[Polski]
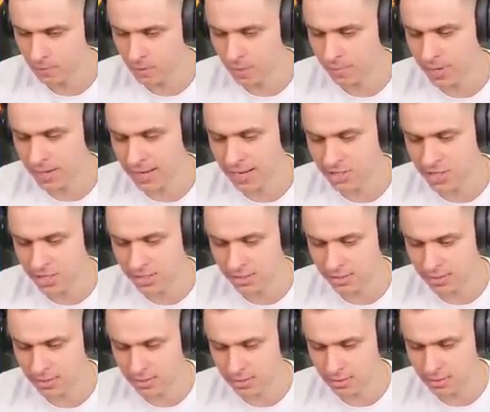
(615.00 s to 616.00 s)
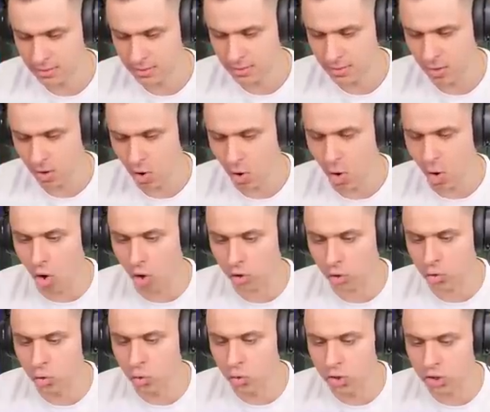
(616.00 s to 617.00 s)
Dobra, gadżet. O
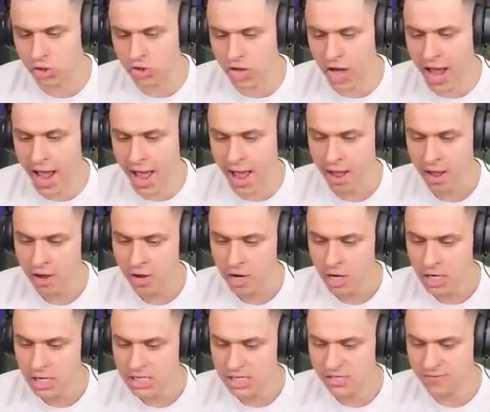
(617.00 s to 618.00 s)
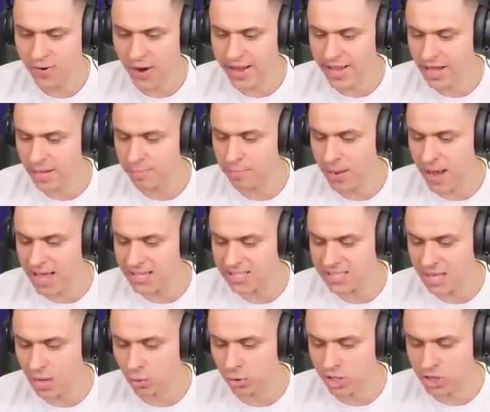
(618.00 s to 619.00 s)
kurcze! Z Fire
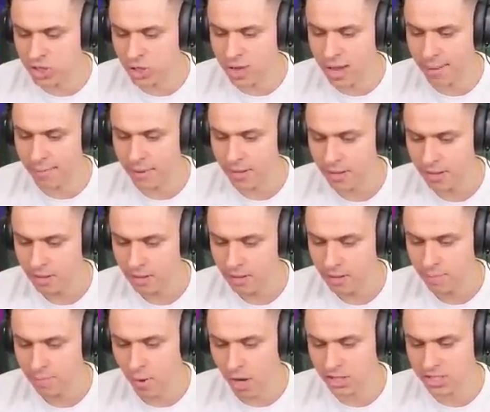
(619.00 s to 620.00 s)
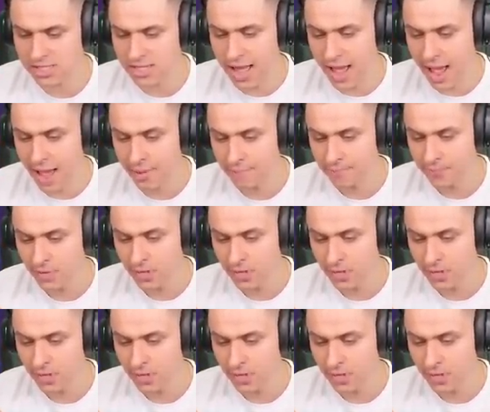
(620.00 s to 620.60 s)
Blasta uderzyłem. Mocne!